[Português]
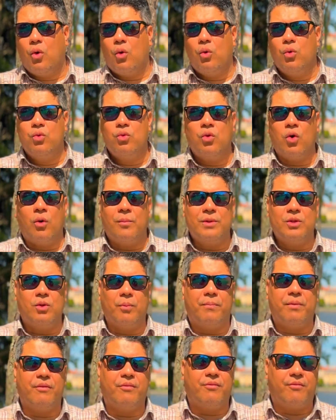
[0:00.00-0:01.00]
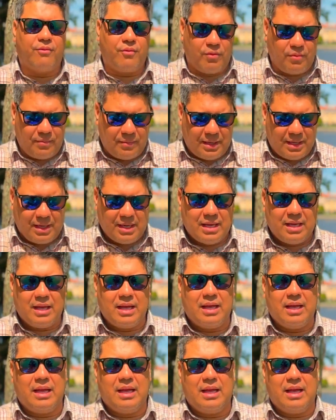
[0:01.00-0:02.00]
O nome do perfume
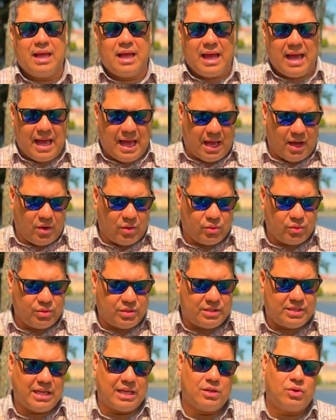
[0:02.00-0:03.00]
é Rússia